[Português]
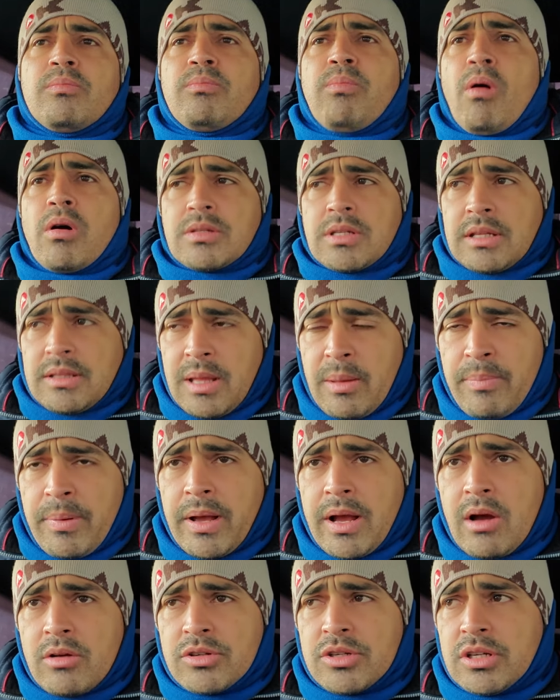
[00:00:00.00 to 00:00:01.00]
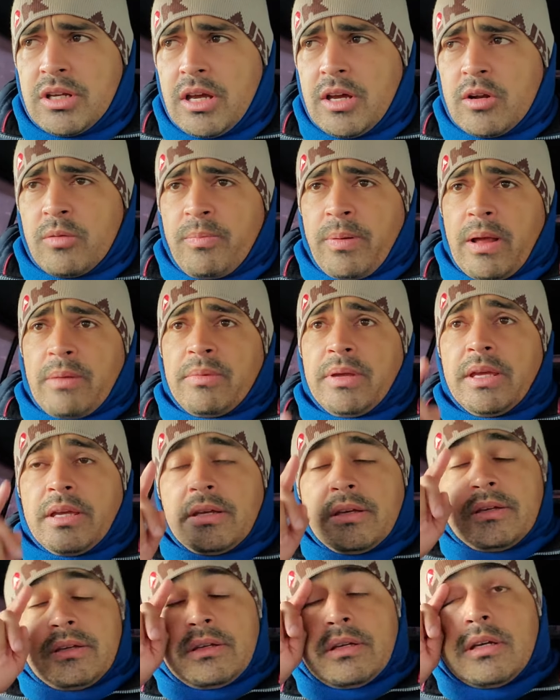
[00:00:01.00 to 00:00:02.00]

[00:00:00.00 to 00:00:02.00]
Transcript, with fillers: Posso até pegar o dinheiro para mim,